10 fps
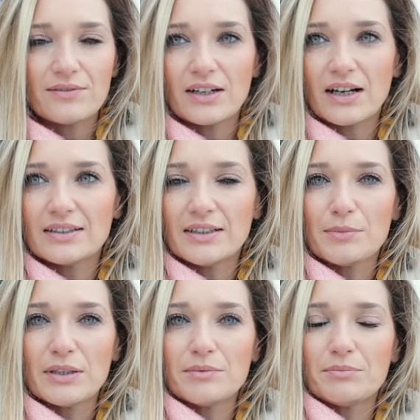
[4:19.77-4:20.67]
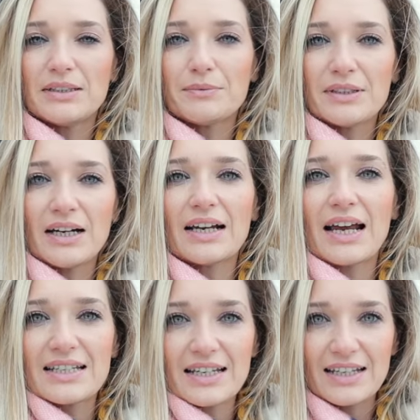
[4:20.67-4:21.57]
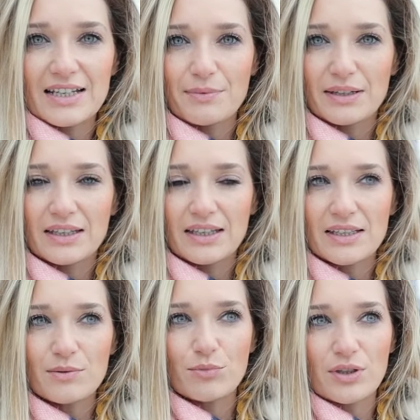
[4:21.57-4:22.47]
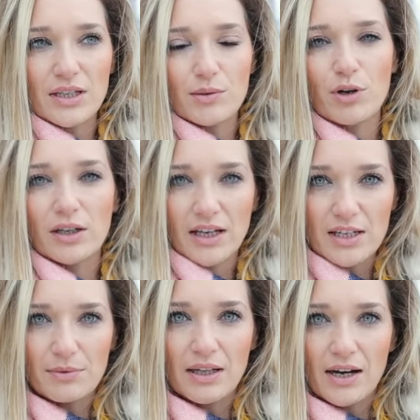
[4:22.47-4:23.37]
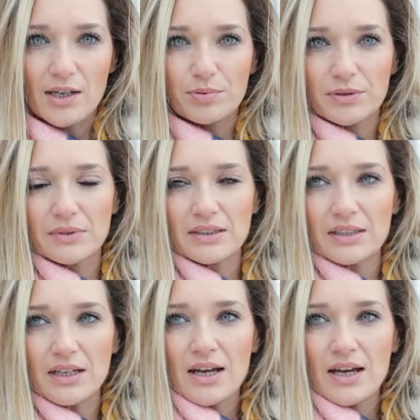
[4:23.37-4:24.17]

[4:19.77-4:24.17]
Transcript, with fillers: Fakat limanın bitimi daha gerçekleşmediği için bu sene bu anlaşmalar yapılmadı.